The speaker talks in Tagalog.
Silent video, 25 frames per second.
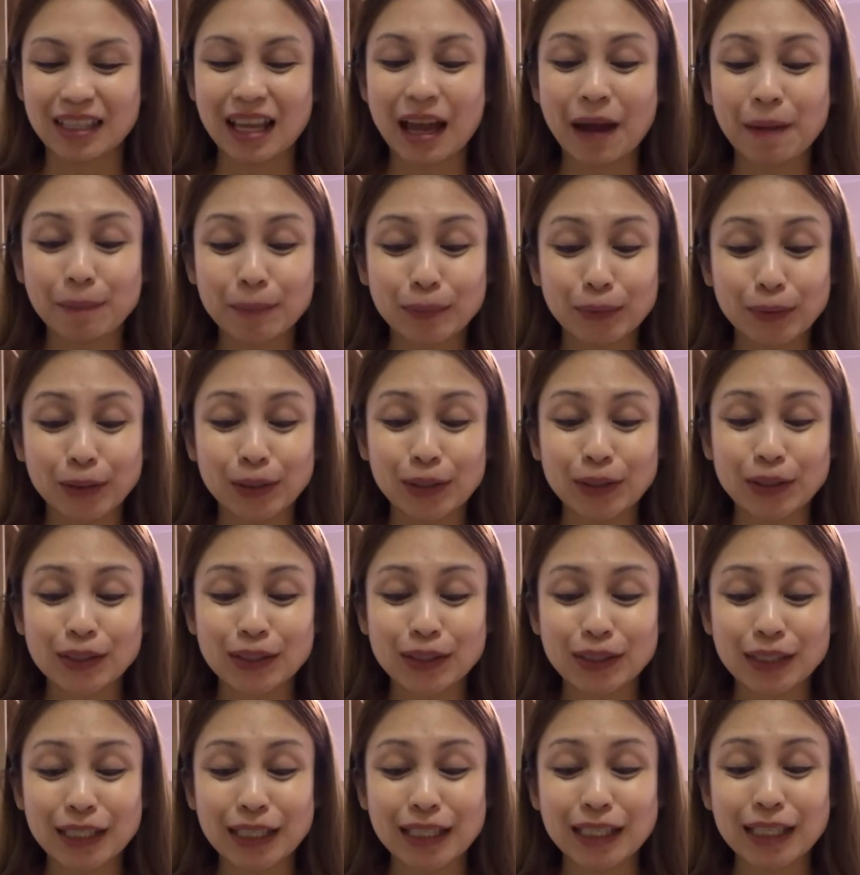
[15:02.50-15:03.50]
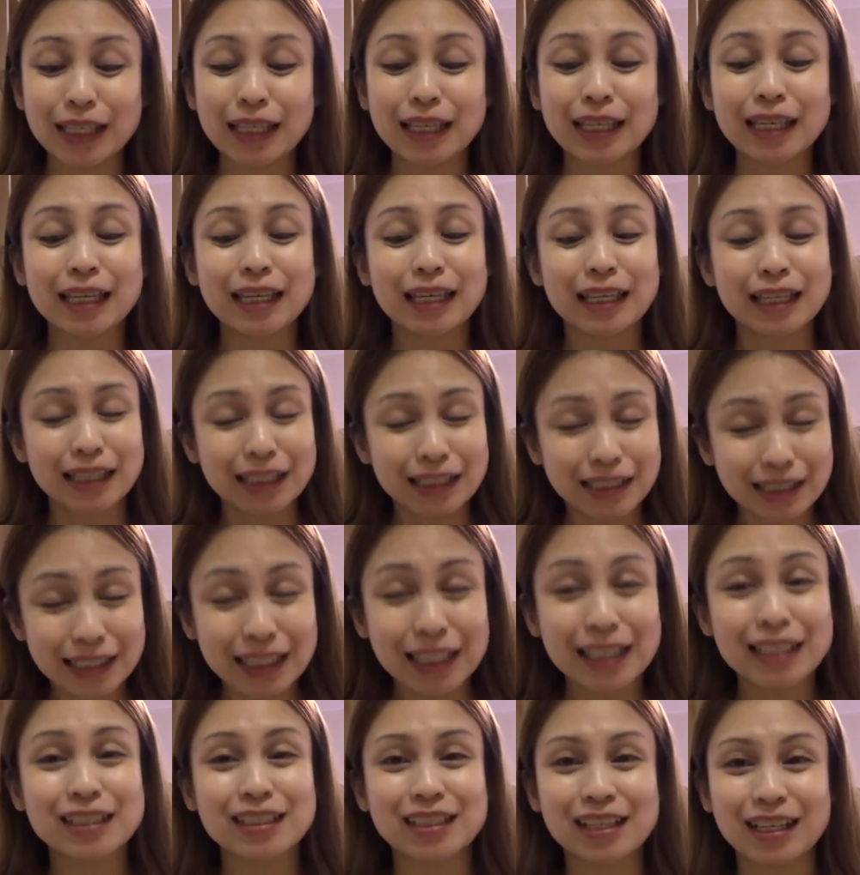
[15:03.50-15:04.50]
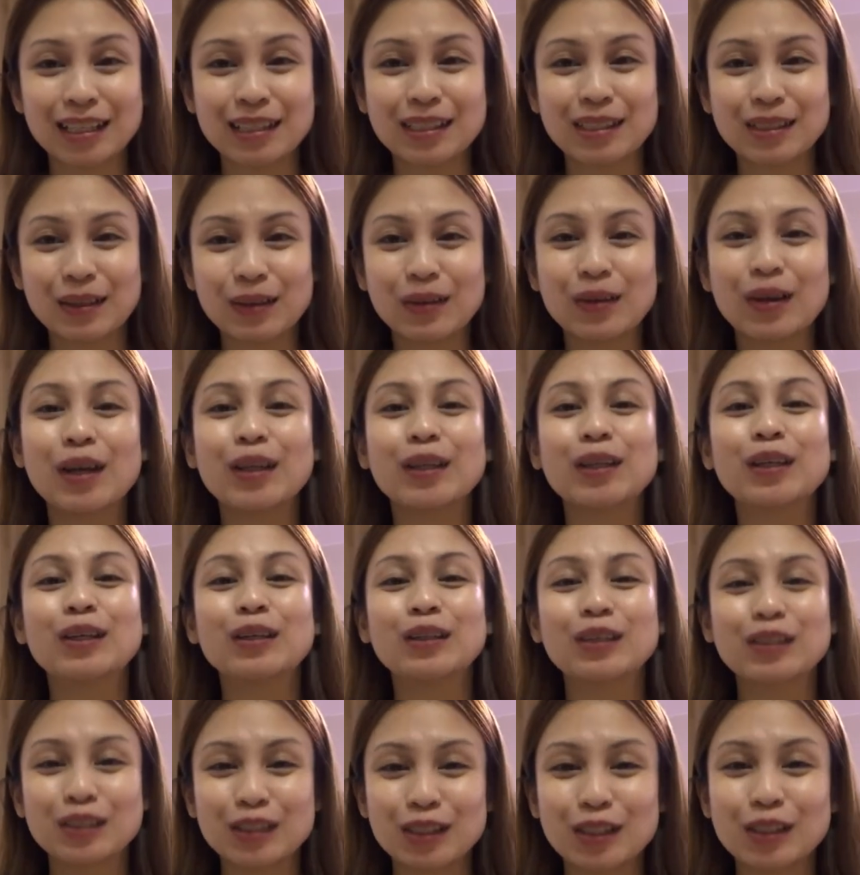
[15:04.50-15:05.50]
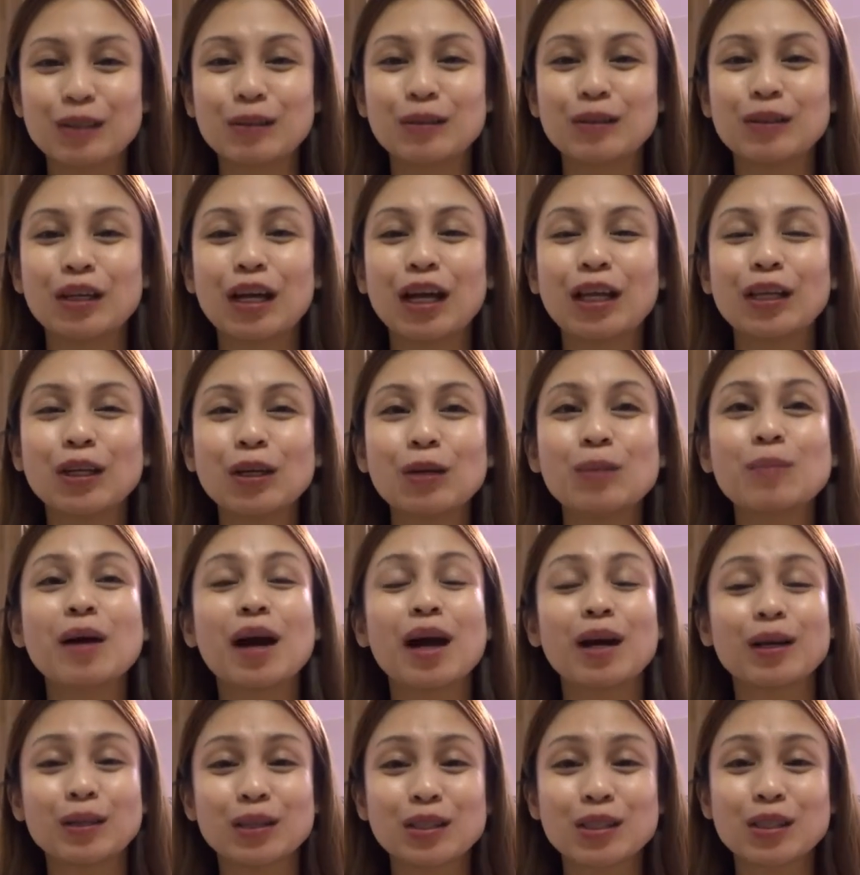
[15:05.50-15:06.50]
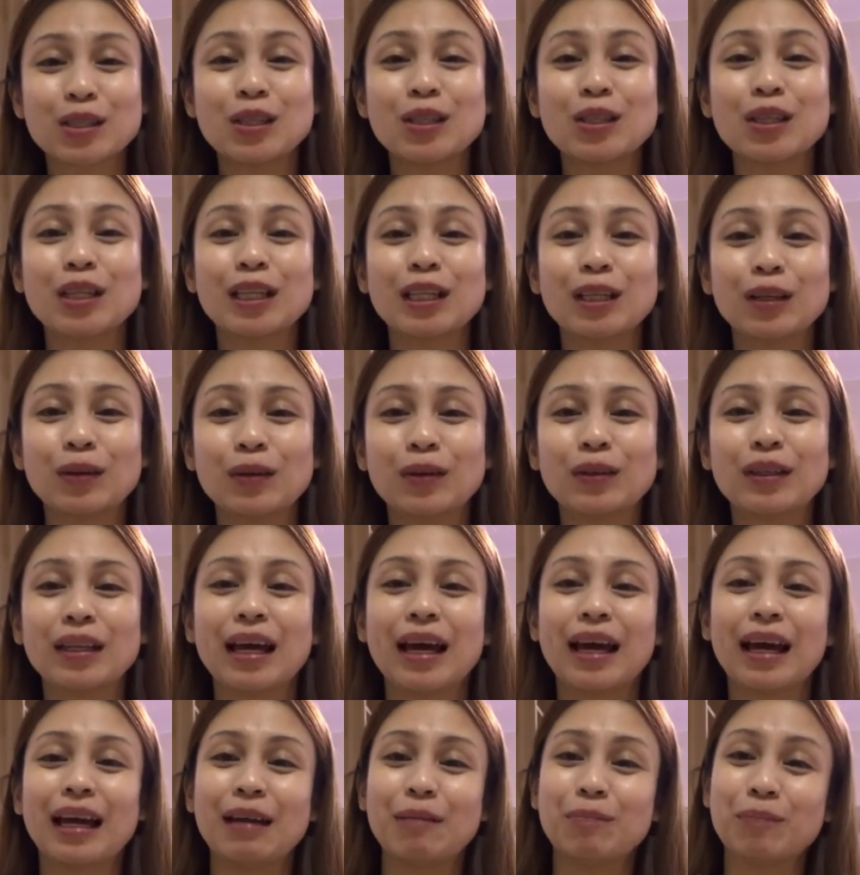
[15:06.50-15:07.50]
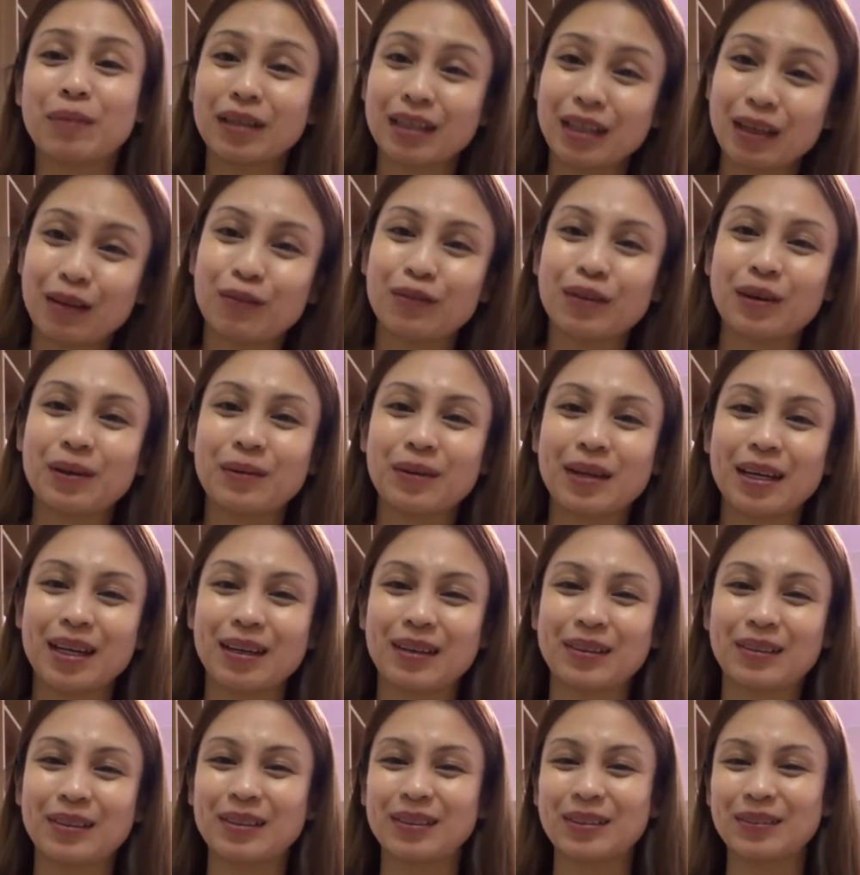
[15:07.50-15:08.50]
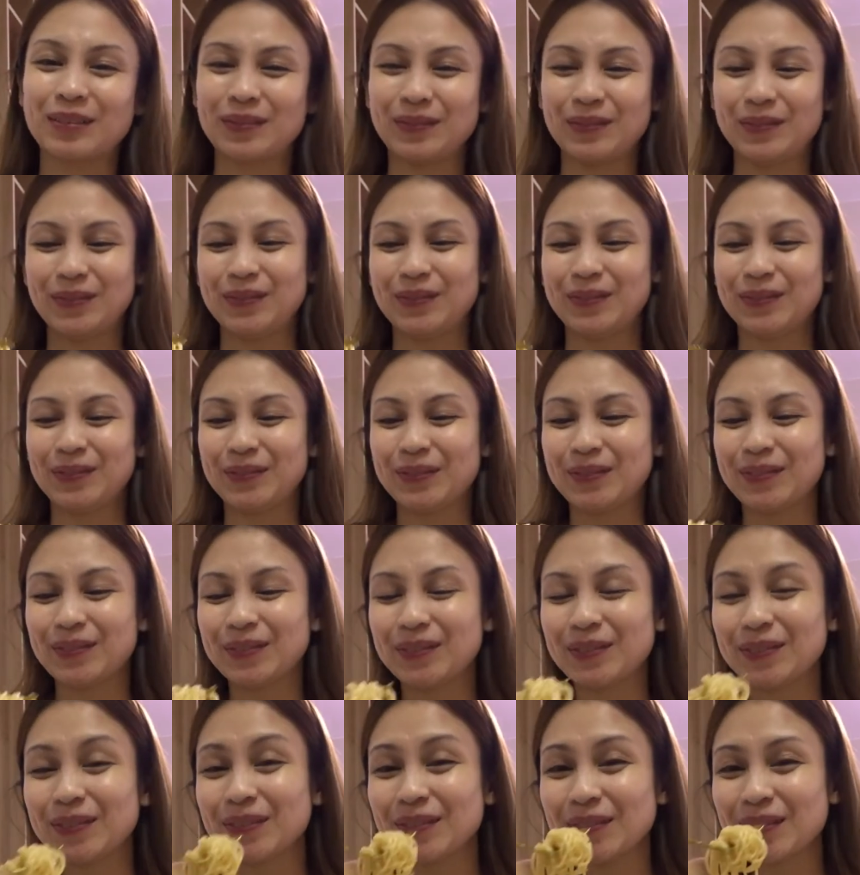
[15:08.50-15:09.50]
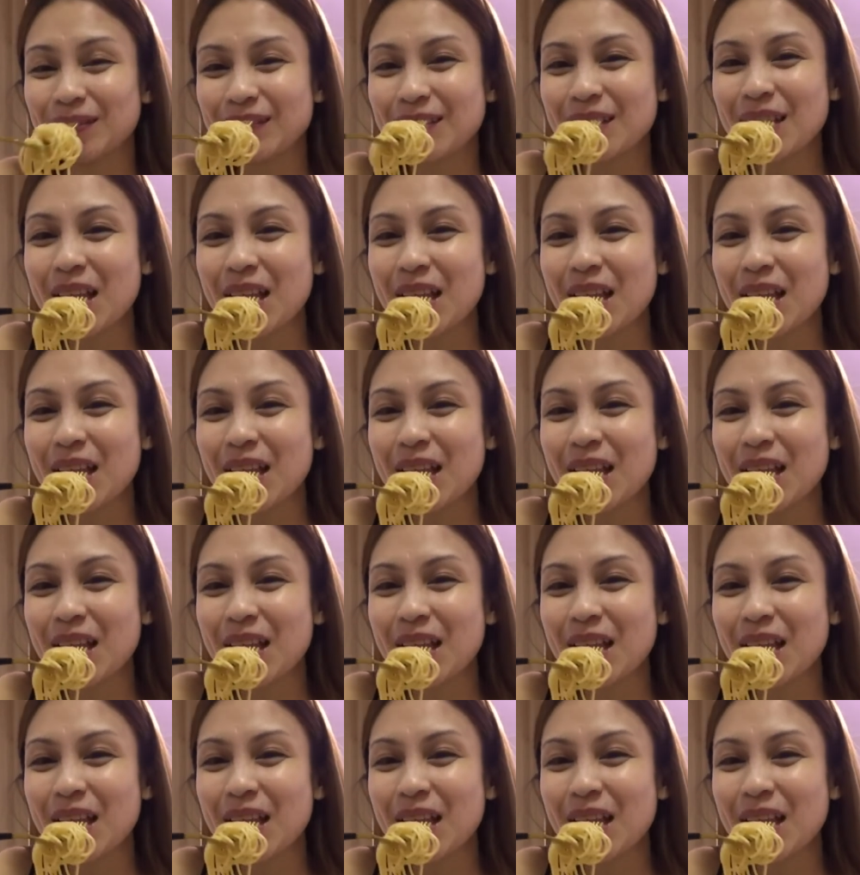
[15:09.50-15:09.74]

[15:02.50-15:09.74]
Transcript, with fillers: Tapos, suggest niya kung ano yung gusto niyo, ano yung mga gusto niyo na ipag-giveaway ko. Hmm.